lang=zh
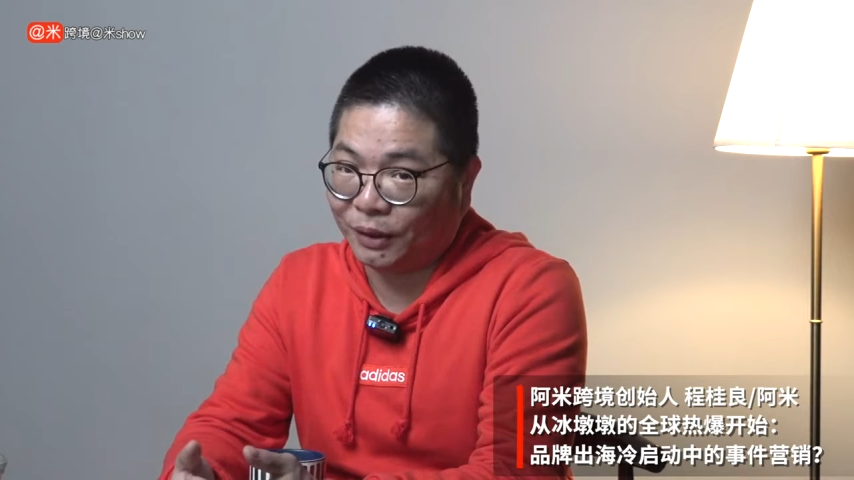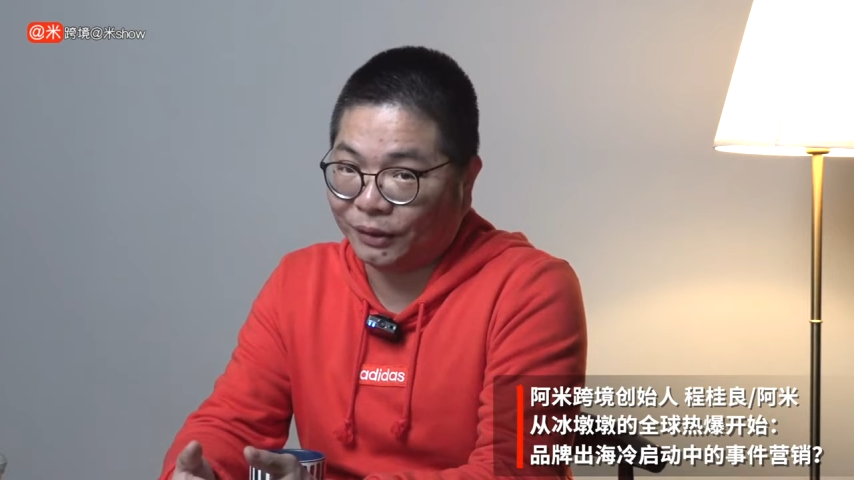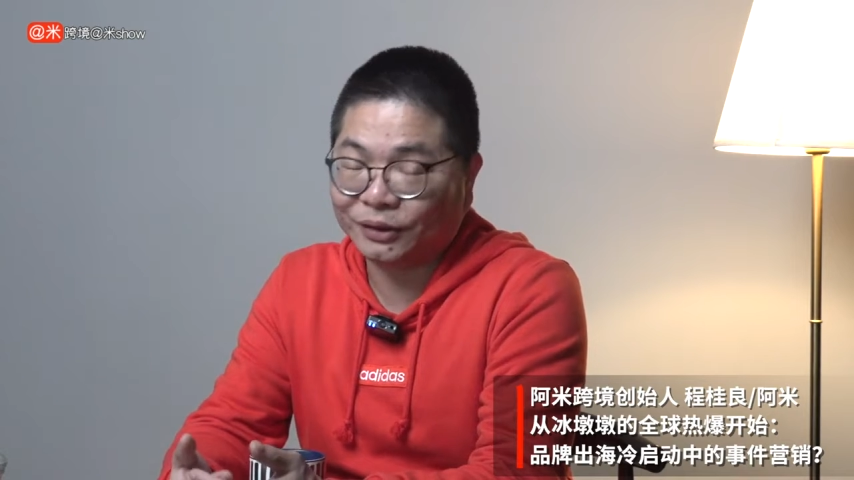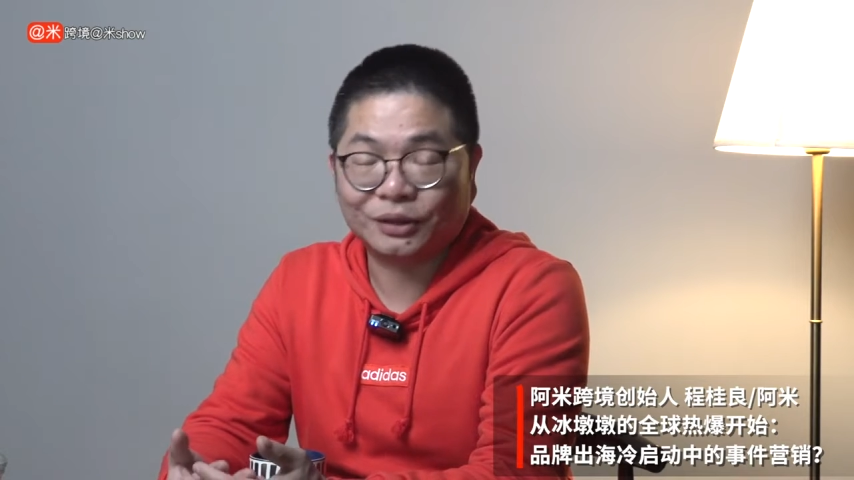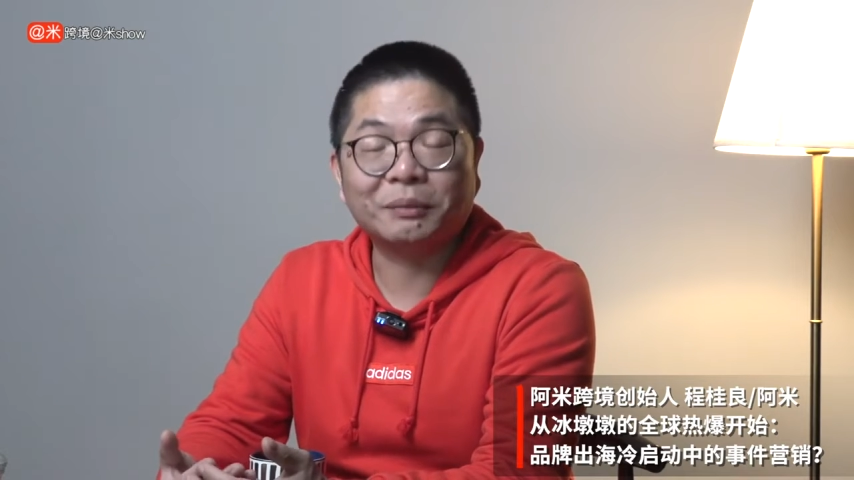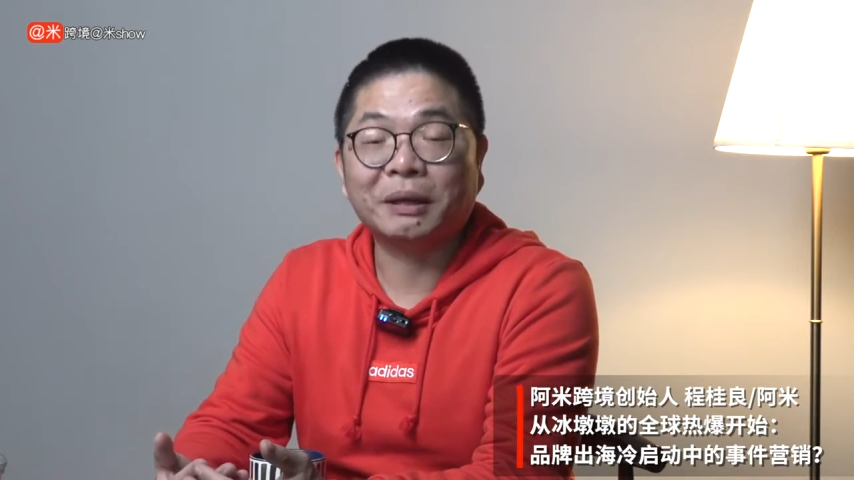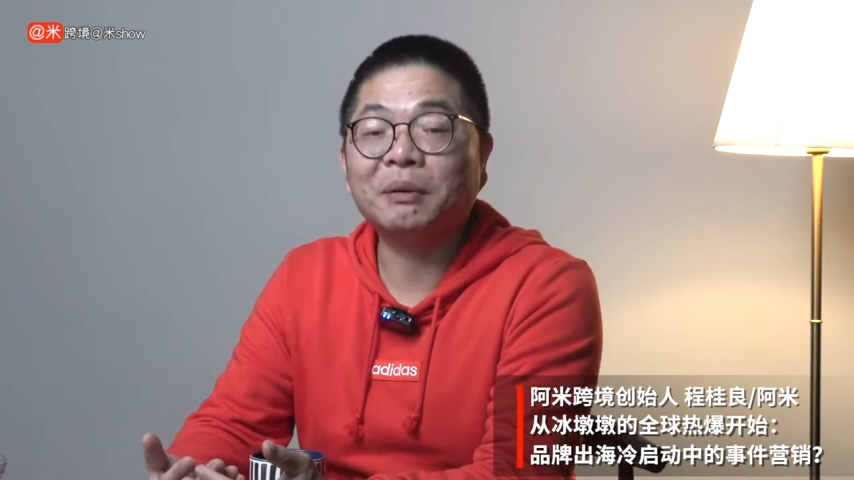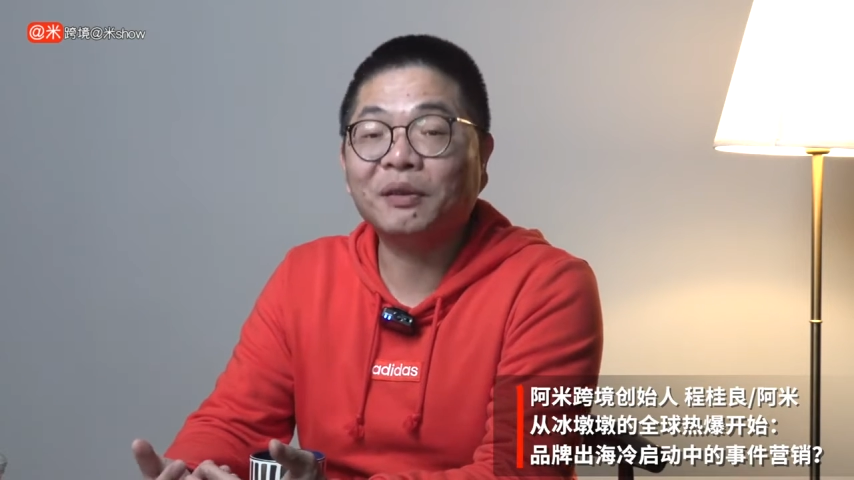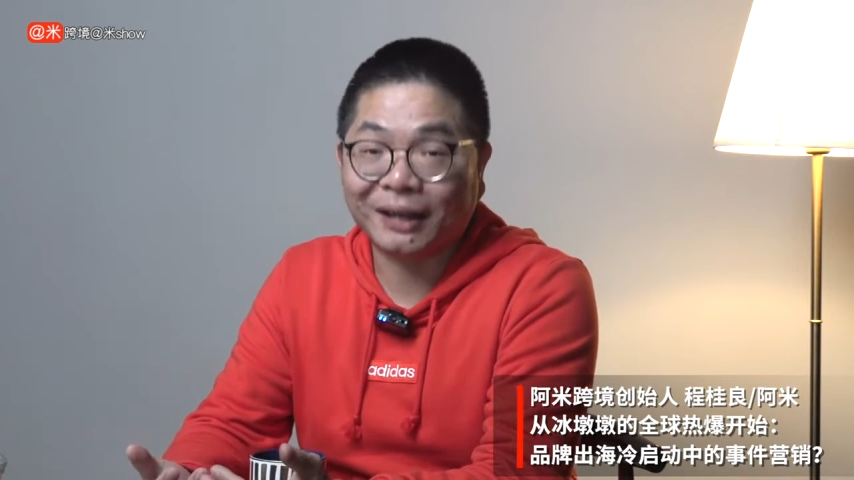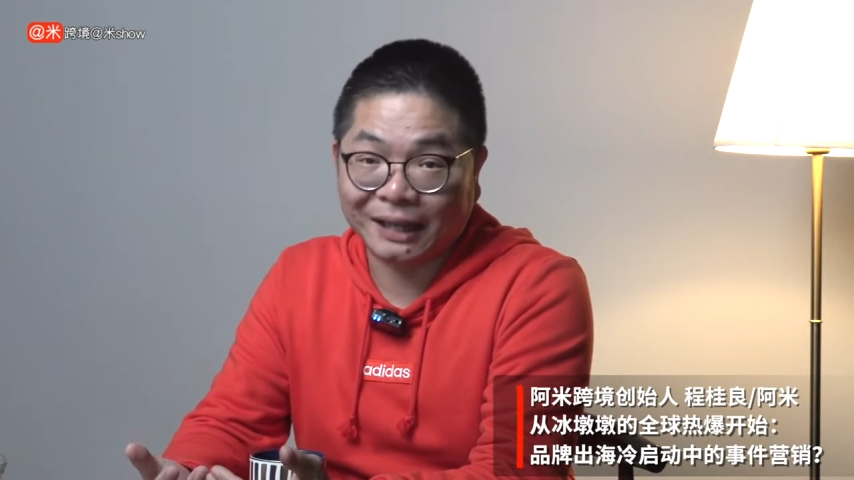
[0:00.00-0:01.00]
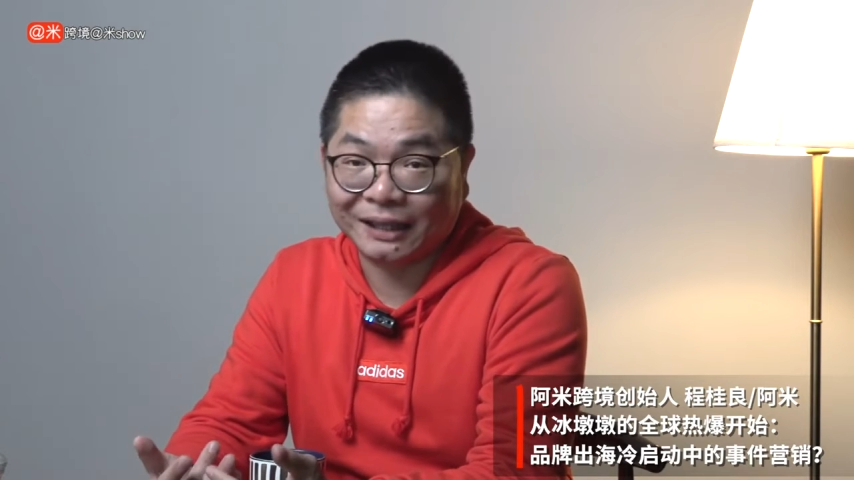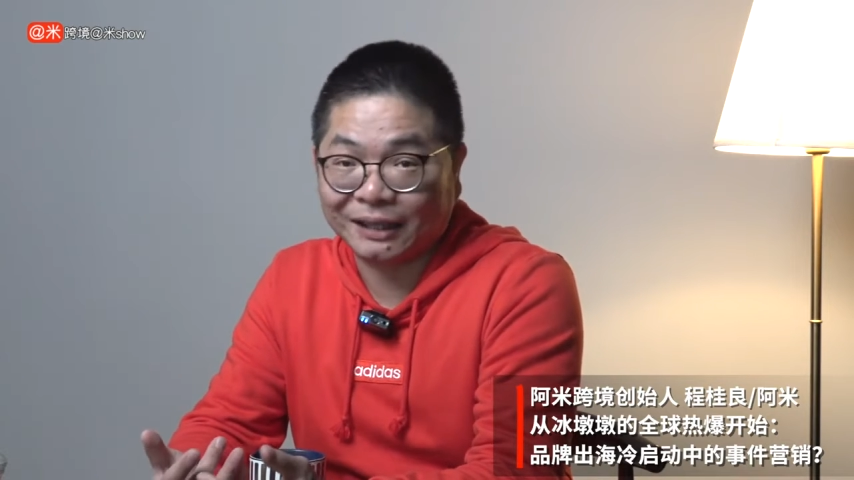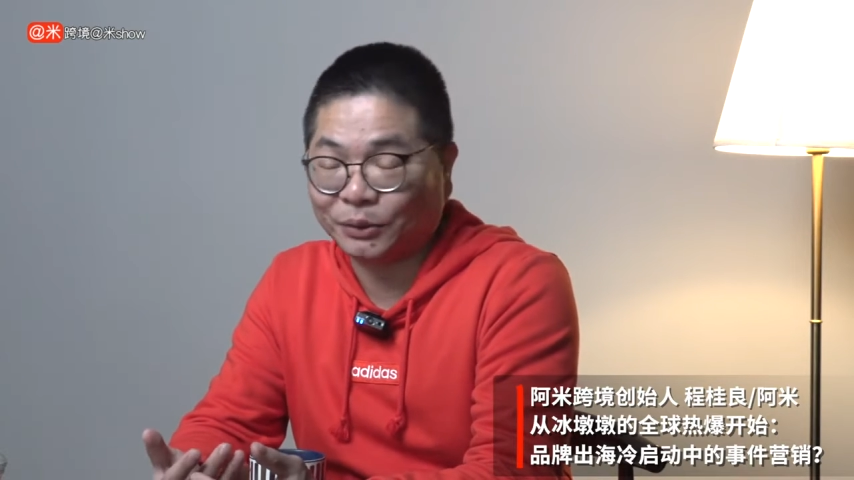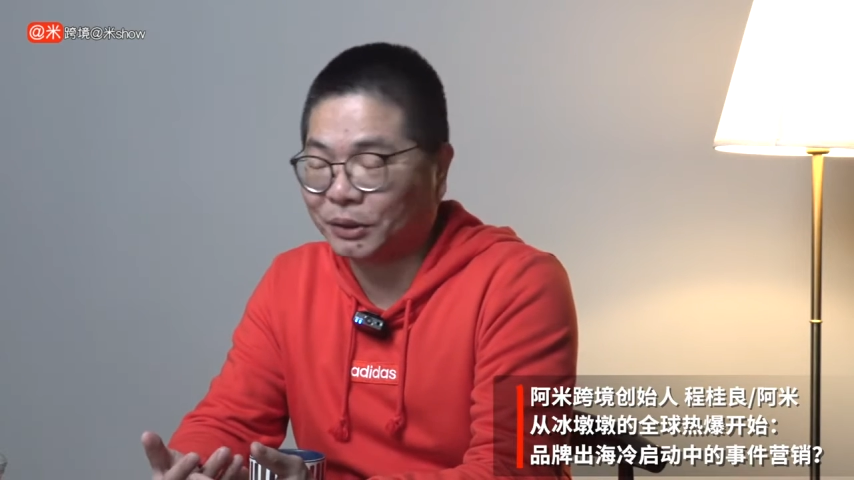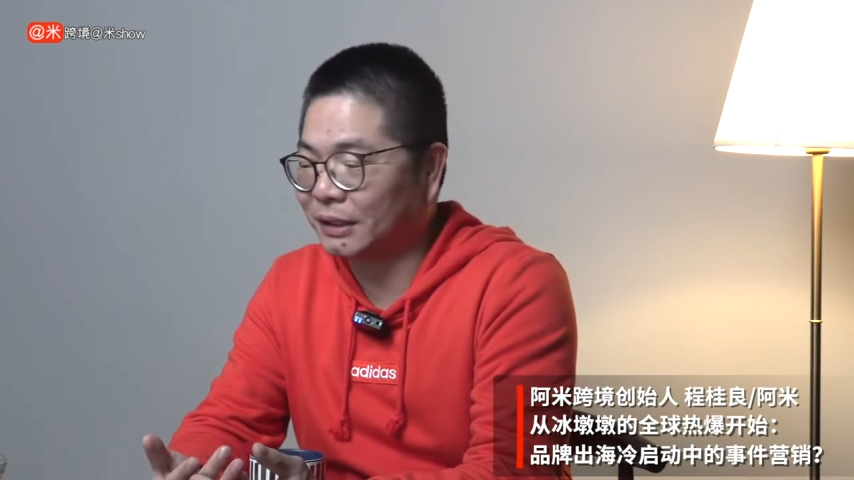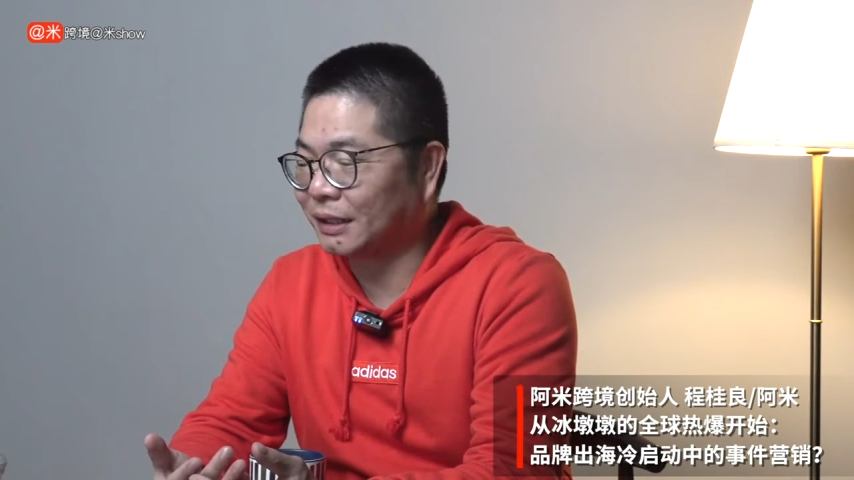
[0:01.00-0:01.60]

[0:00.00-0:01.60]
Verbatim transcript: 好，这是他没办法给你更多的